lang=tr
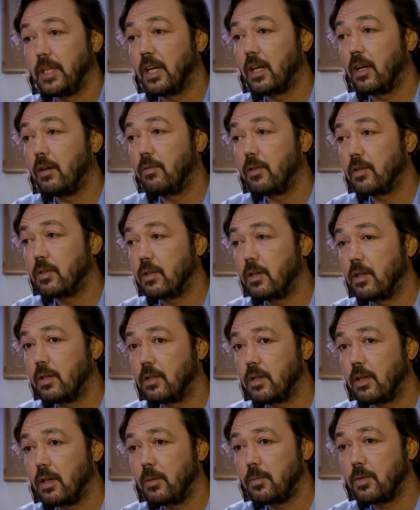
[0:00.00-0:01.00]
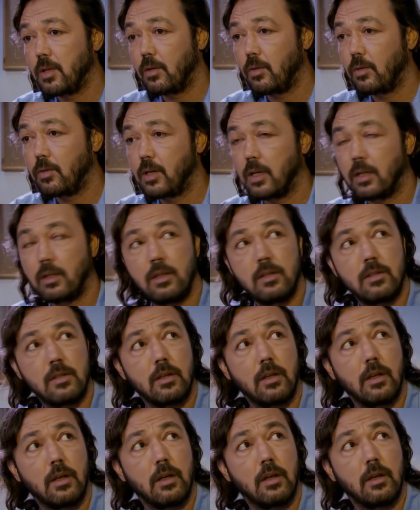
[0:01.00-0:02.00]
E kafası karışan hep sen olacak
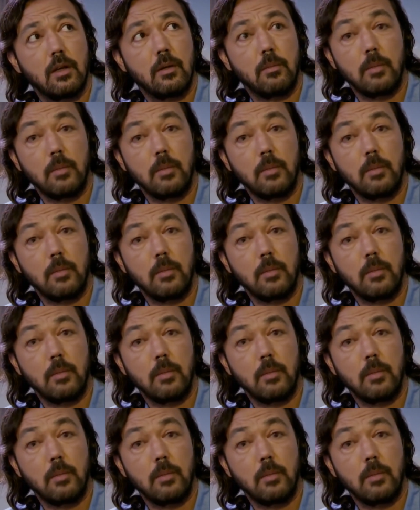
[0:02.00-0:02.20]
değilsin ya.